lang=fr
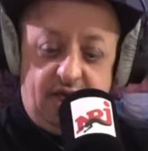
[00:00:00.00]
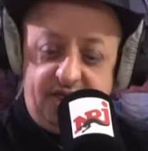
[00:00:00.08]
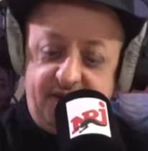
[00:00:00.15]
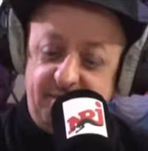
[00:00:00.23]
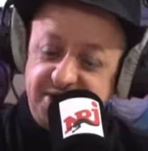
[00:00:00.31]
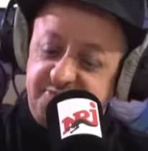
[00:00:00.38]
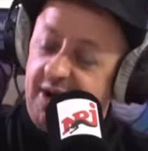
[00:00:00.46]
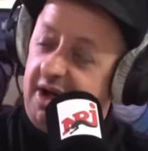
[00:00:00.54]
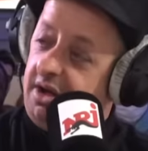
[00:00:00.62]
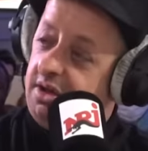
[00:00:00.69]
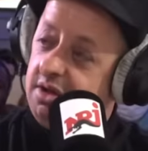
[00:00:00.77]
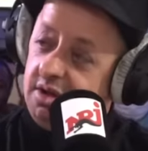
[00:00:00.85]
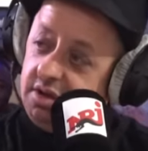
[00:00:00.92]
Ça marche pas
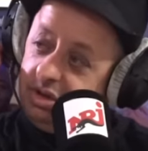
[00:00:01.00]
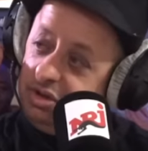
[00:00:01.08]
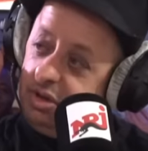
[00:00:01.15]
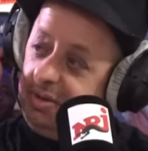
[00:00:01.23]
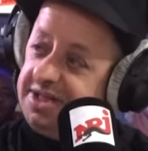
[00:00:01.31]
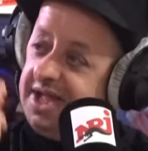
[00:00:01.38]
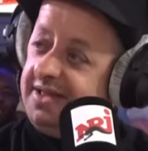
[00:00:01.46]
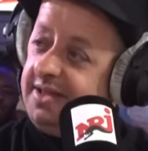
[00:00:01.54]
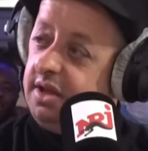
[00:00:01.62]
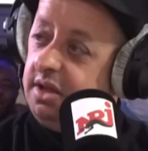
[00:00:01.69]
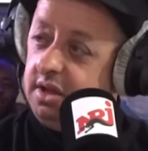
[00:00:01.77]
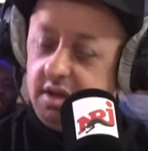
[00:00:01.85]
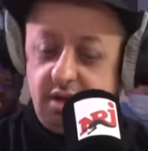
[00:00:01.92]
Allô hein, dans ma tête.
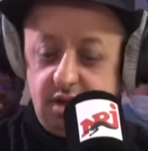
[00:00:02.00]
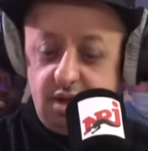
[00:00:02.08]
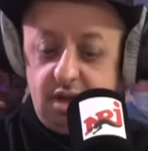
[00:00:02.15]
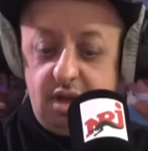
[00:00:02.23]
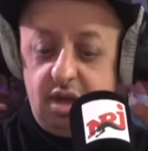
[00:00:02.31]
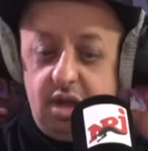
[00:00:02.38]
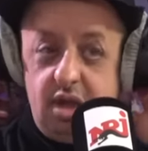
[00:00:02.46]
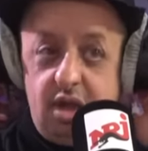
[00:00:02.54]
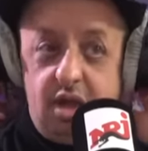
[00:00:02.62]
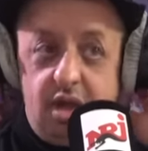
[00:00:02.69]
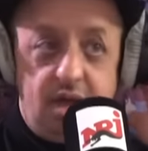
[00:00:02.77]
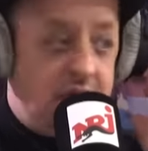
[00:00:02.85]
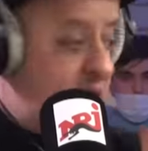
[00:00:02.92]
Allô
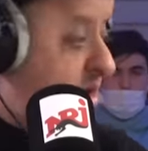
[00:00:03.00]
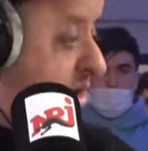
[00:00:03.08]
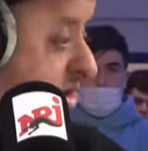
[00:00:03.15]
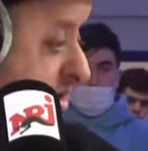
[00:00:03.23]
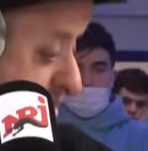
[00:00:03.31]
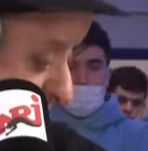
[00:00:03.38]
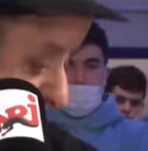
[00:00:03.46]
oui.